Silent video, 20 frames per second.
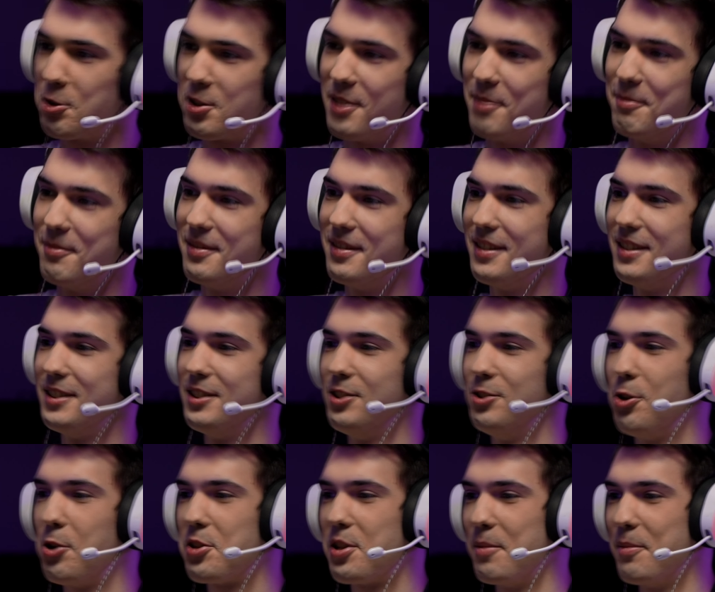Я локтем,
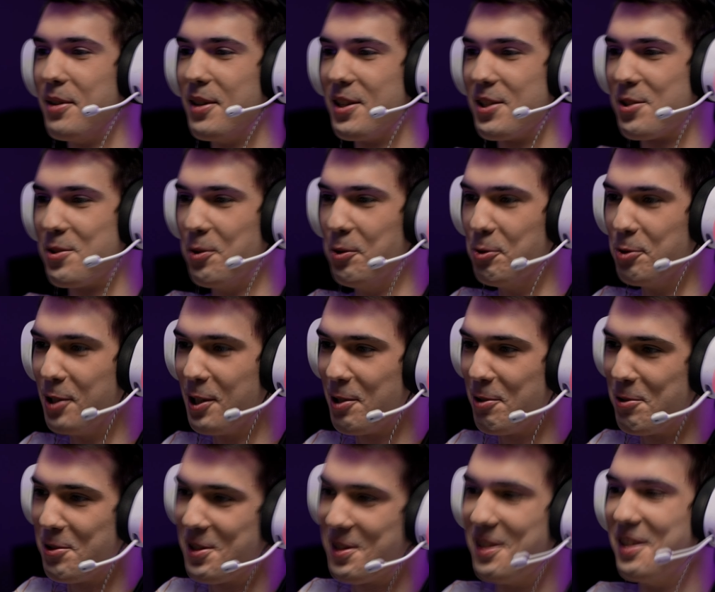локтем о
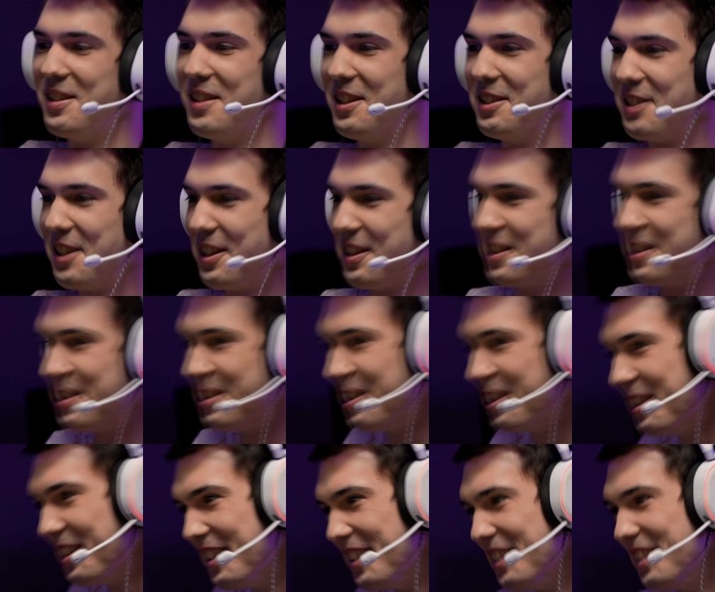стол ударился от
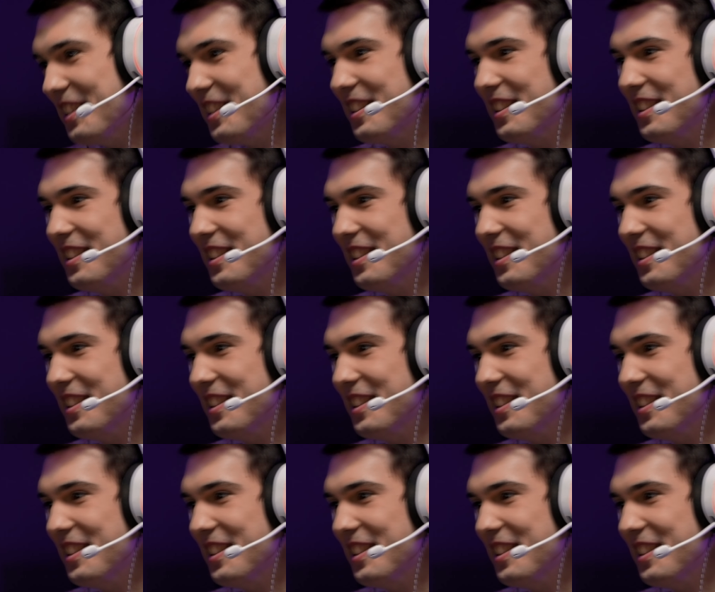радости.